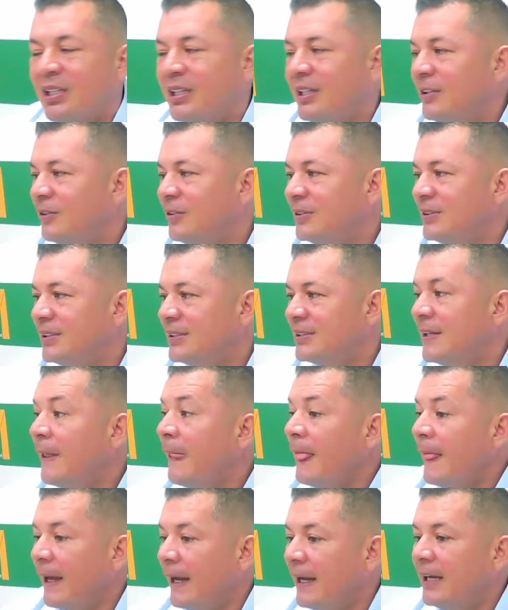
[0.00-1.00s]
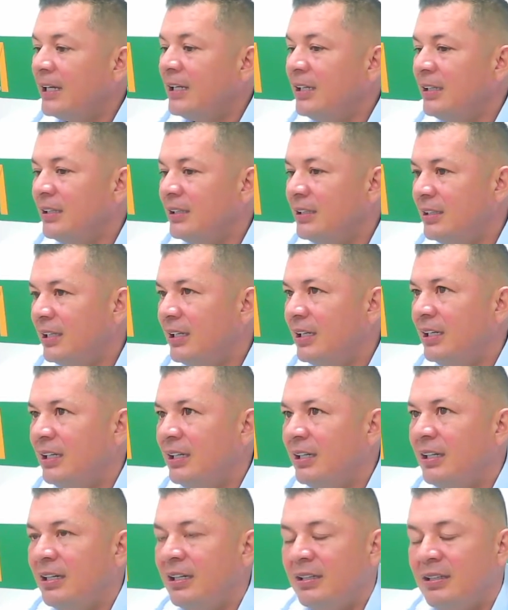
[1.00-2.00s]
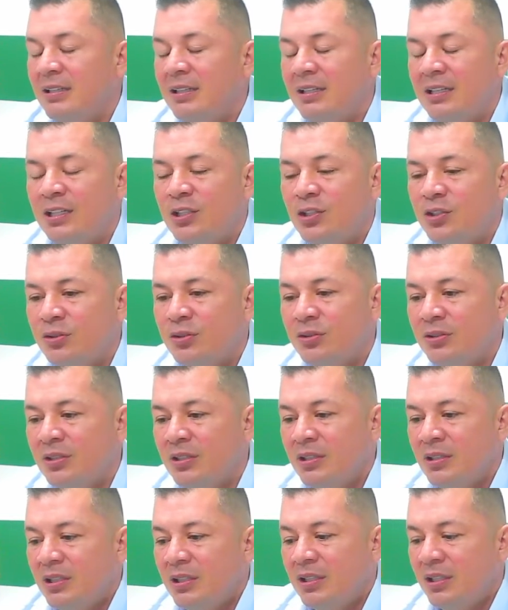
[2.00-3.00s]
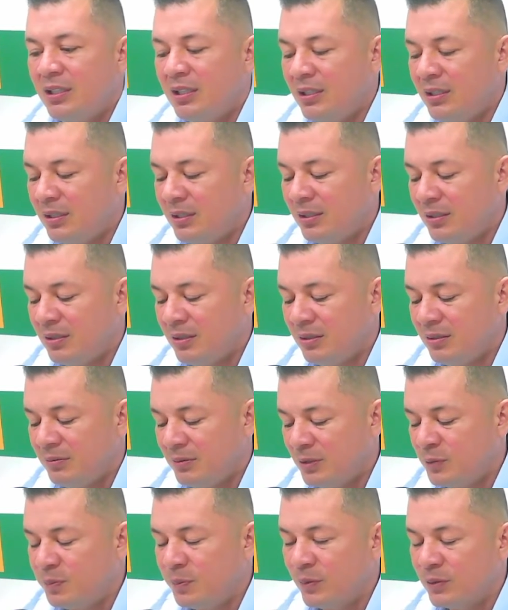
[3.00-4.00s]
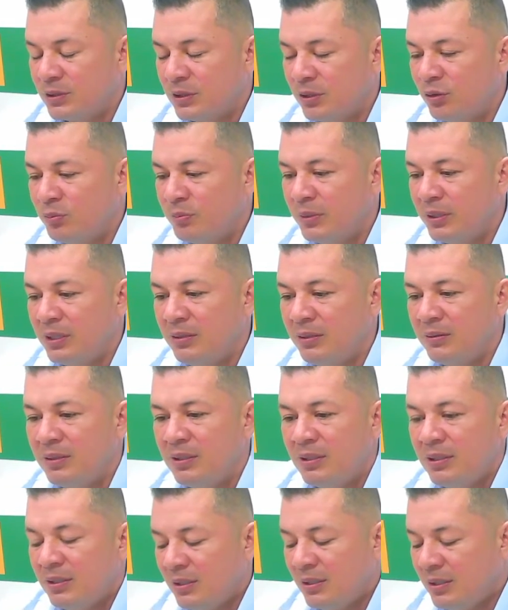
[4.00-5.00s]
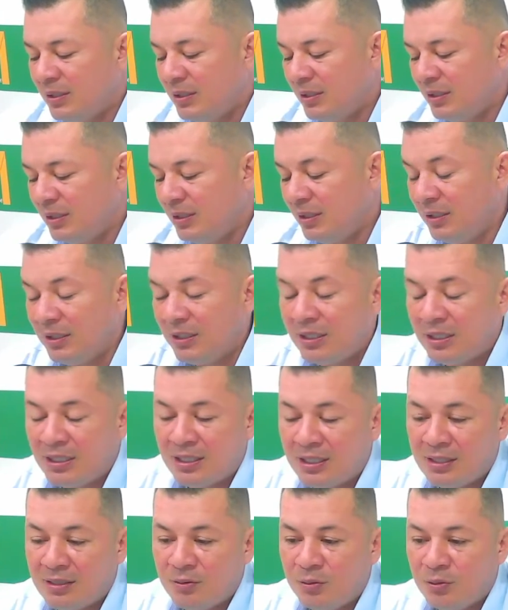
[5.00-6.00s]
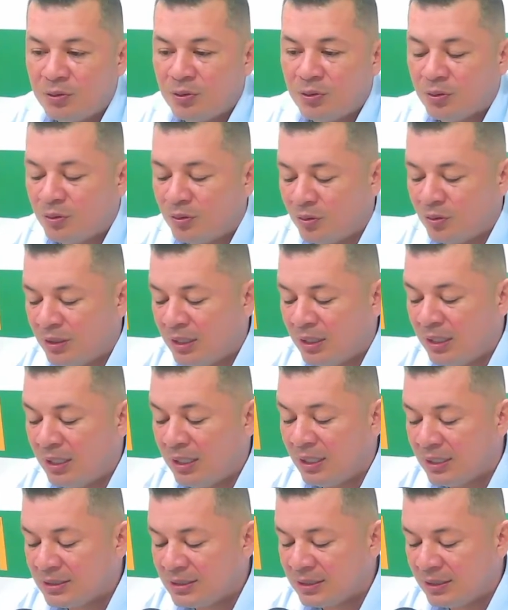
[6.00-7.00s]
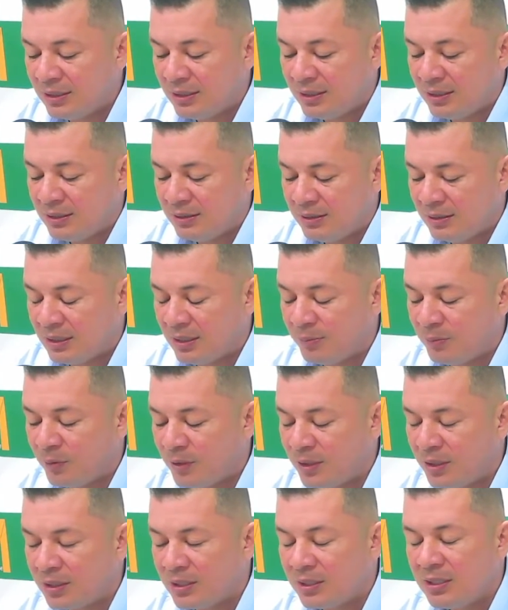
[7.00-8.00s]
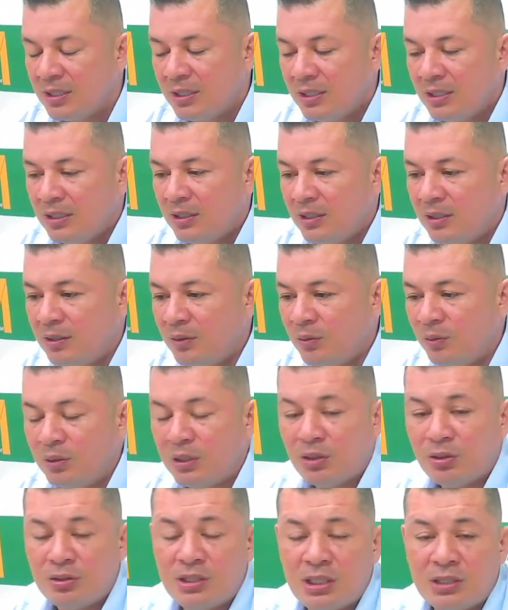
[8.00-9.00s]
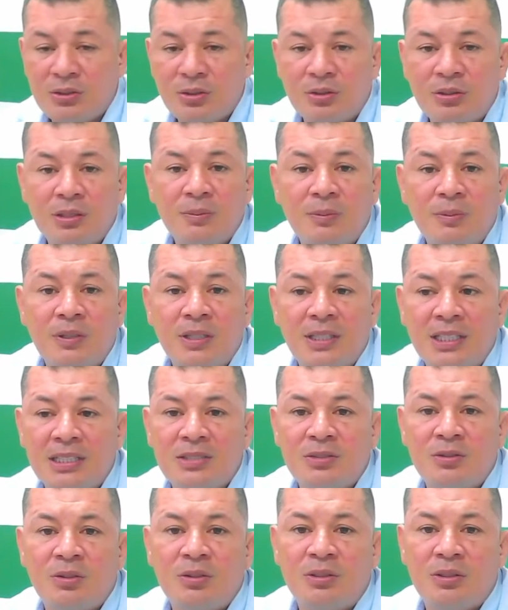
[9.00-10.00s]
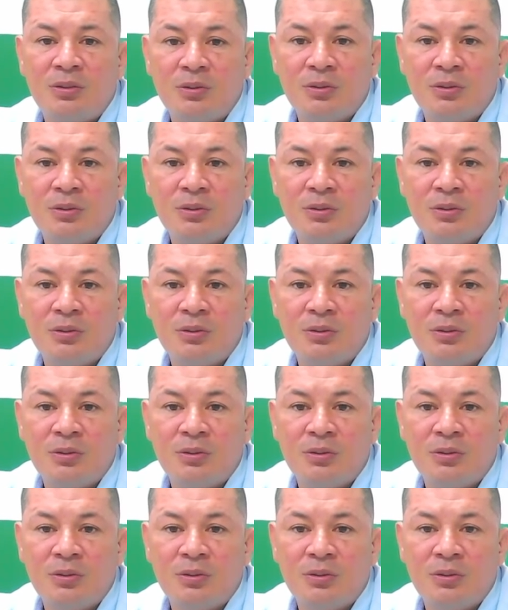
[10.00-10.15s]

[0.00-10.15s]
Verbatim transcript: Entonces, hay, de, eh, hecho, eh, mi esposa Luz eh, lidera, junto con el enlace de la mujer, una asociación de mujeres donde uno